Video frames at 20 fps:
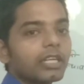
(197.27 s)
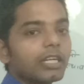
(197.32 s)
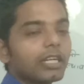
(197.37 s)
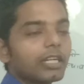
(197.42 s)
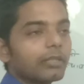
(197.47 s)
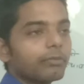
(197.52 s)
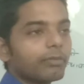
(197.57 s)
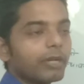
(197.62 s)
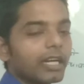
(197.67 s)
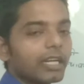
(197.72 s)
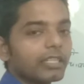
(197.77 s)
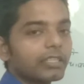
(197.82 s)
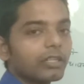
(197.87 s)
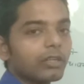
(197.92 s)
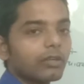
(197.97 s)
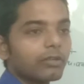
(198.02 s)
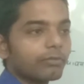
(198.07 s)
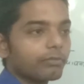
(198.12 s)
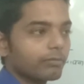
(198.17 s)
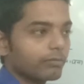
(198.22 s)
भारत
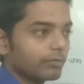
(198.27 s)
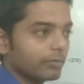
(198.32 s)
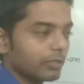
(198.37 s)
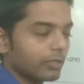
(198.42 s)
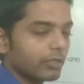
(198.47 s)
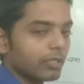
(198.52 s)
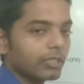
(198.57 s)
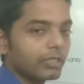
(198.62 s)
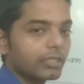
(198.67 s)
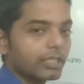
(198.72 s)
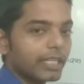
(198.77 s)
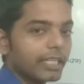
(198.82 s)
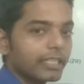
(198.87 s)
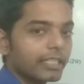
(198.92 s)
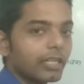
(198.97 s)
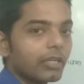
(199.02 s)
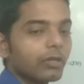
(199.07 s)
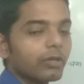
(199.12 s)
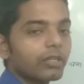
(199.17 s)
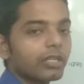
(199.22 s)
और
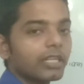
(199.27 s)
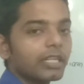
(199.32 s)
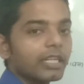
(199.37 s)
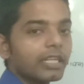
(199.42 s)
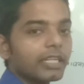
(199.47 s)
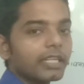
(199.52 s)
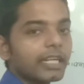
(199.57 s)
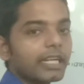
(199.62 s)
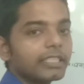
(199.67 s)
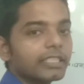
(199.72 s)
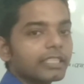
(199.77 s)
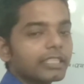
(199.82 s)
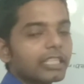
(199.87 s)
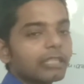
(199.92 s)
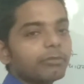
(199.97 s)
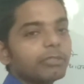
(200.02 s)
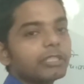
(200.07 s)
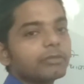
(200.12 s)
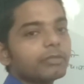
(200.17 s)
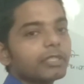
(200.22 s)
केंद्र और राज्य
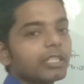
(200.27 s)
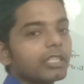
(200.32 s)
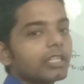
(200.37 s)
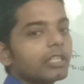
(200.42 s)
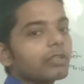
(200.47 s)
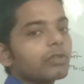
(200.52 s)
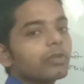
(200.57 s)
के बीच में